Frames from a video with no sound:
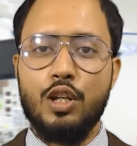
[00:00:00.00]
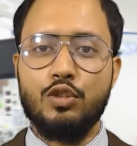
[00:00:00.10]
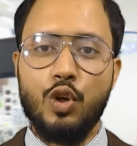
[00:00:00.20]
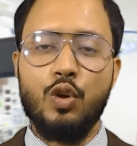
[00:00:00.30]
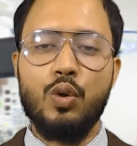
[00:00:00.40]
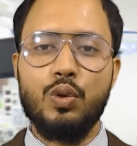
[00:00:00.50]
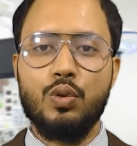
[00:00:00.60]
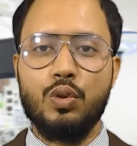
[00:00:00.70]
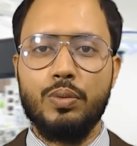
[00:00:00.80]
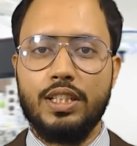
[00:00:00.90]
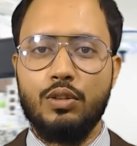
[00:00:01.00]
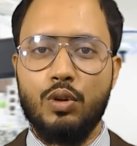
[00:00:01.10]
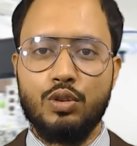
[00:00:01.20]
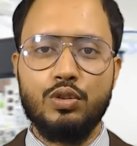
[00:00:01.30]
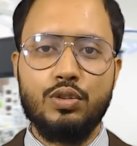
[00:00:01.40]
যখন কোনো ব্যক্তি
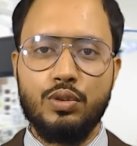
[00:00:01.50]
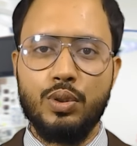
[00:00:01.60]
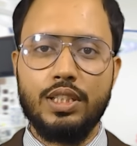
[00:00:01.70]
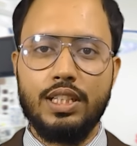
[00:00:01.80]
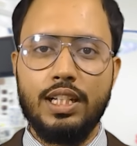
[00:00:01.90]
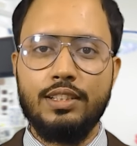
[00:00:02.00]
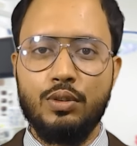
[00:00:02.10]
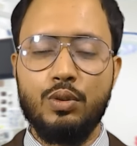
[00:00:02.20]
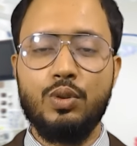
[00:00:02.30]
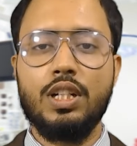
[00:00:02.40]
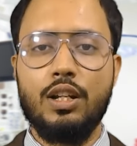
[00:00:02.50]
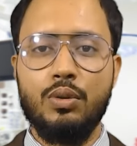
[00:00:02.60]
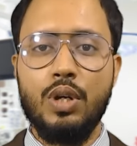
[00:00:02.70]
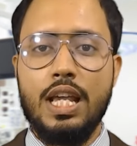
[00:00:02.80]
অসুস্থ হয়ে যায় যখন কারো